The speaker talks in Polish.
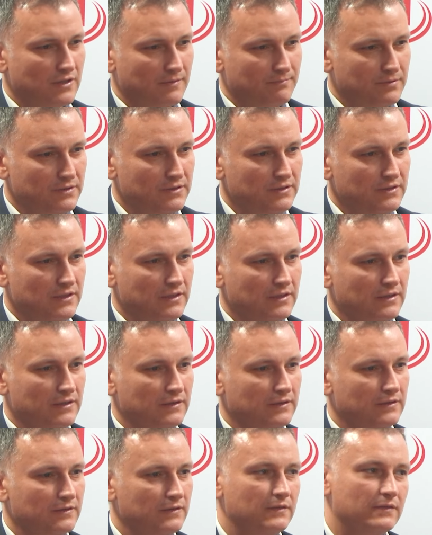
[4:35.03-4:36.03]
ja piję
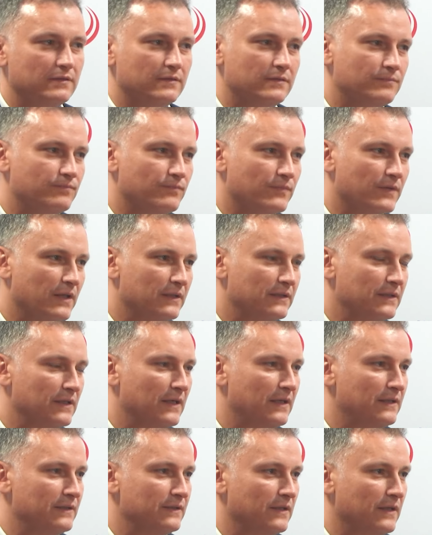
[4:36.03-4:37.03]
i
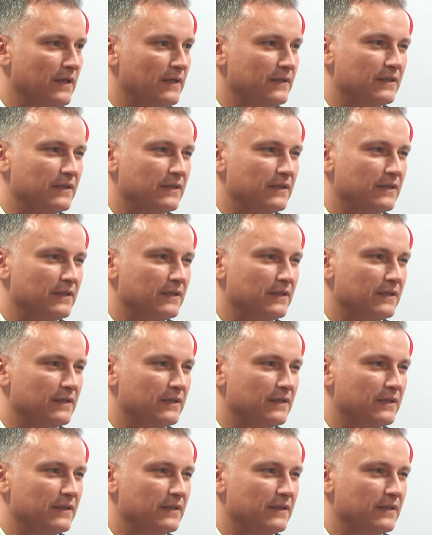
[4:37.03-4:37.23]
generalnie